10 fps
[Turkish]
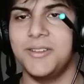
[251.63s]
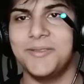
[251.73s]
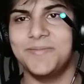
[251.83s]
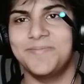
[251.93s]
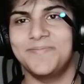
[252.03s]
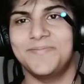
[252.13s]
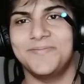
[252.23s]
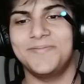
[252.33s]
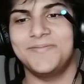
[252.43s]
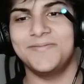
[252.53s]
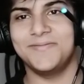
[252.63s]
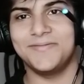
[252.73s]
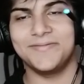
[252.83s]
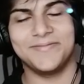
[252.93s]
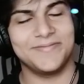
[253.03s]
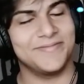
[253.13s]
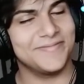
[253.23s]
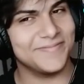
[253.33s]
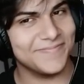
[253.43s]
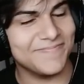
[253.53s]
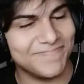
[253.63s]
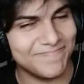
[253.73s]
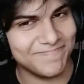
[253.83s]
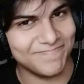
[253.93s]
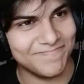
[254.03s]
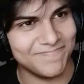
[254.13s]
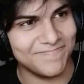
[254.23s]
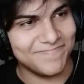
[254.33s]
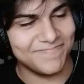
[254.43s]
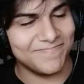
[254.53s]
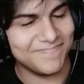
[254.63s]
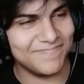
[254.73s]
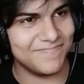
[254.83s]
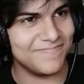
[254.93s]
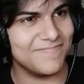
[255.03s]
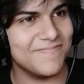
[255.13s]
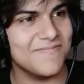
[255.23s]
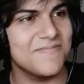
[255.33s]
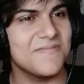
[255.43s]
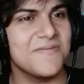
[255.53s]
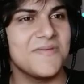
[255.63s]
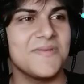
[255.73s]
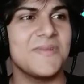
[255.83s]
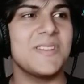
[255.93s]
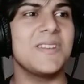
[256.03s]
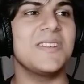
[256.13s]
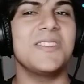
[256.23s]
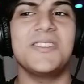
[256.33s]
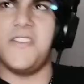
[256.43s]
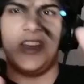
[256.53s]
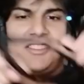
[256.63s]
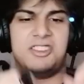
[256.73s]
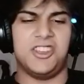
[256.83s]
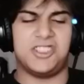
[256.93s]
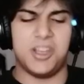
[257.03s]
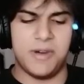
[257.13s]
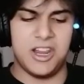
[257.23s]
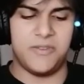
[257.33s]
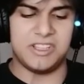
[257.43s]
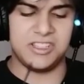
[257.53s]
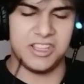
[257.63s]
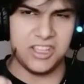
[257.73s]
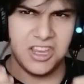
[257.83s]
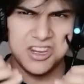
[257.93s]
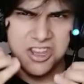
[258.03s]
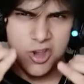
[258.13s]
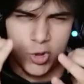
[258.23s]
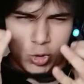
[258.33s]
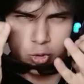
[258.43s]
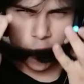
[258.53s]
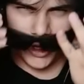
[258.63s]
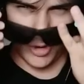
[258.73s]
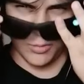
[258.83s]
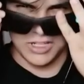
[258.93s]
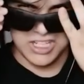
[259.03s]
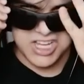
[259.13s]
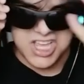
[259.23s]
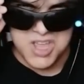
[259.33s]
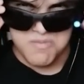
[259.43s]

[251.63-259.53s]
bu askerler tam Müslüman, tam İslam halifesinin orduları gibi. Evet, İslam halifesi dediğin Suriye olmalı.